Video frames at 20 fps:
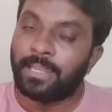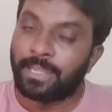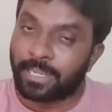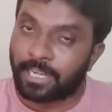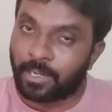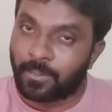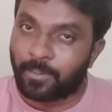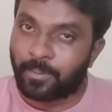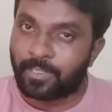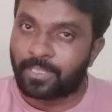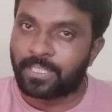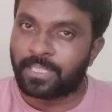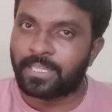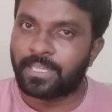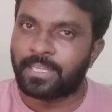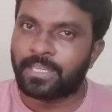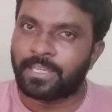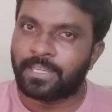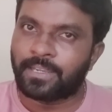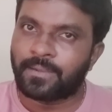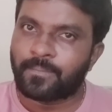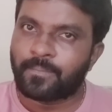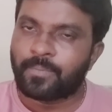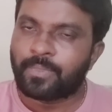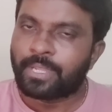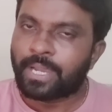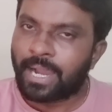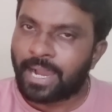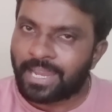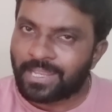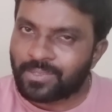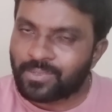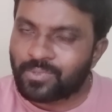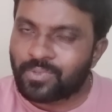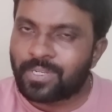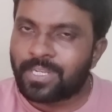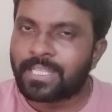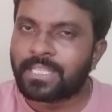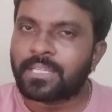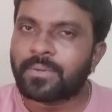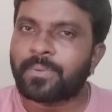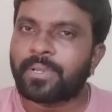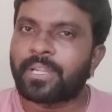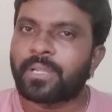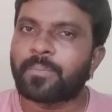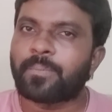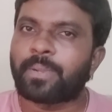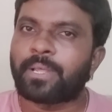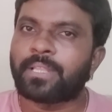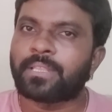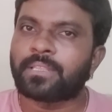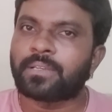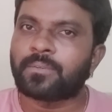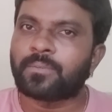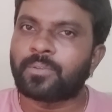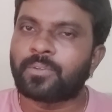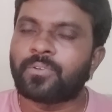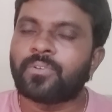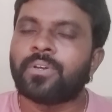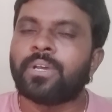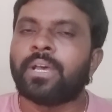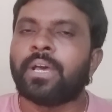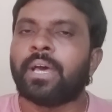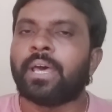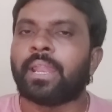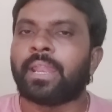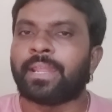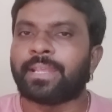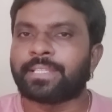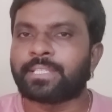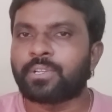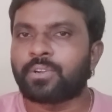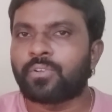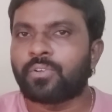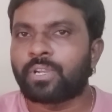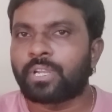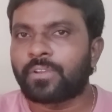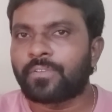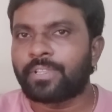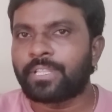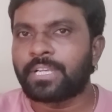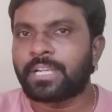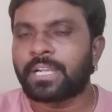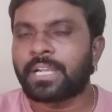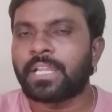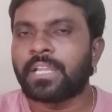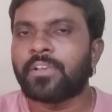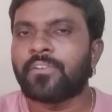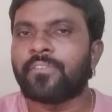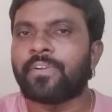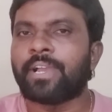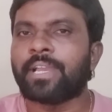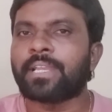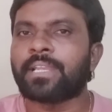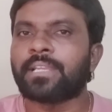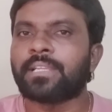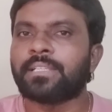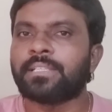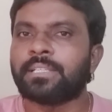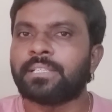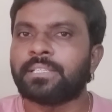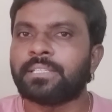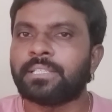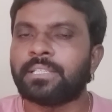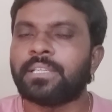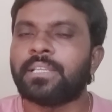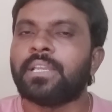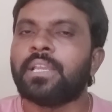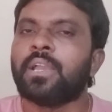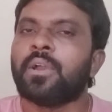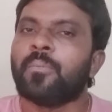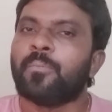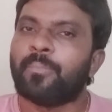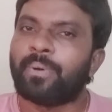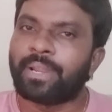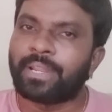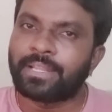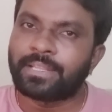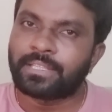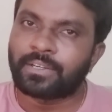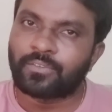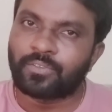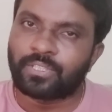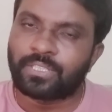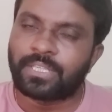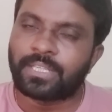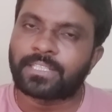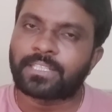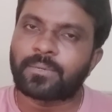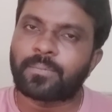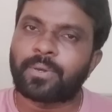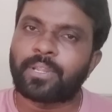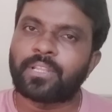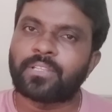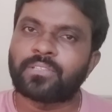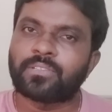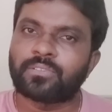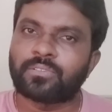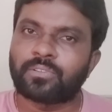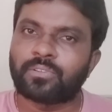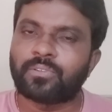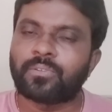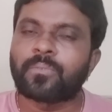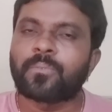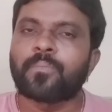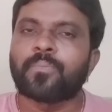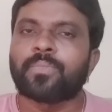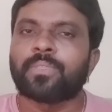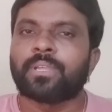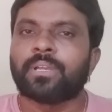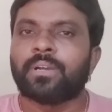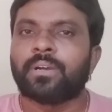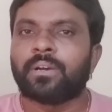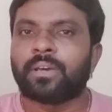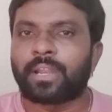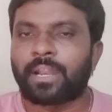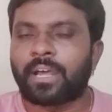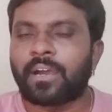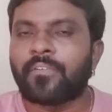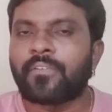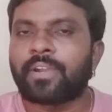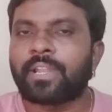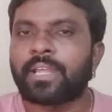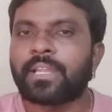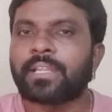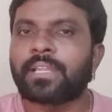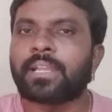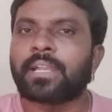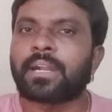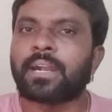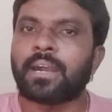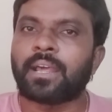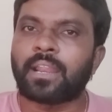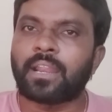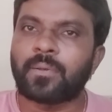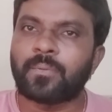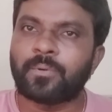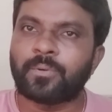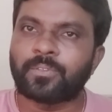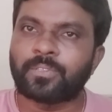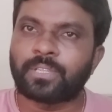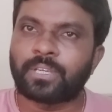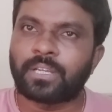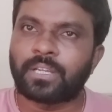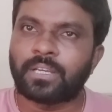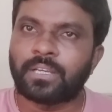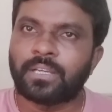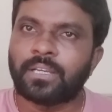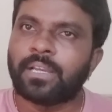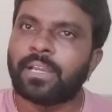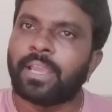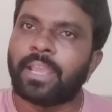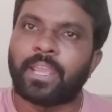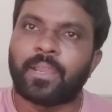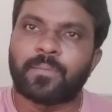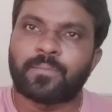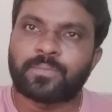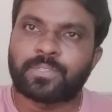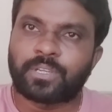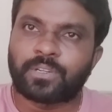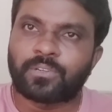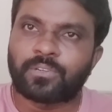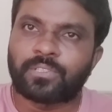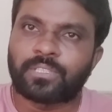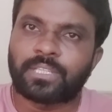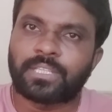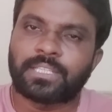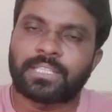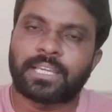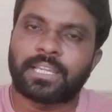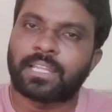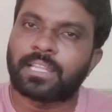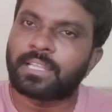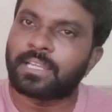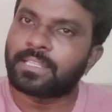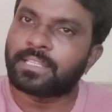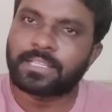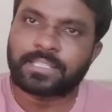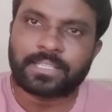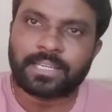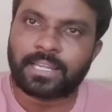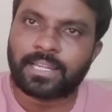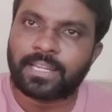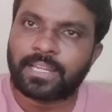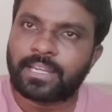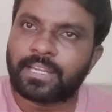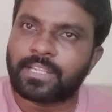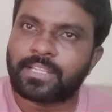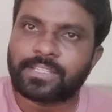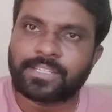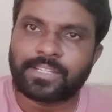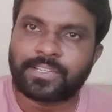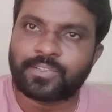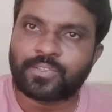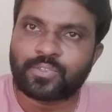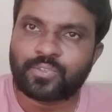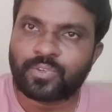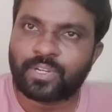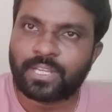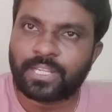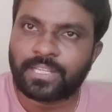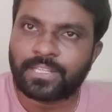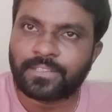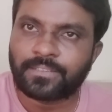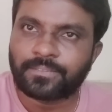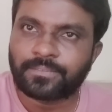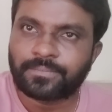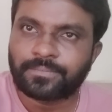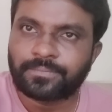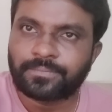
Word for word: లేకపోతే ఆ సున్నితమైన ప్రాంతంలో రెచ్చగొట్టే విధంగానే వ్యాఖ్యలు చేసి మరింత ఉద్రిక్త పరిస్థితులు రావడానికి కారణమవుతారా ఏం జరుగుతుంది అన్నది అయితే చాలా ఇంట్రెస్టింగ్ చూడాలి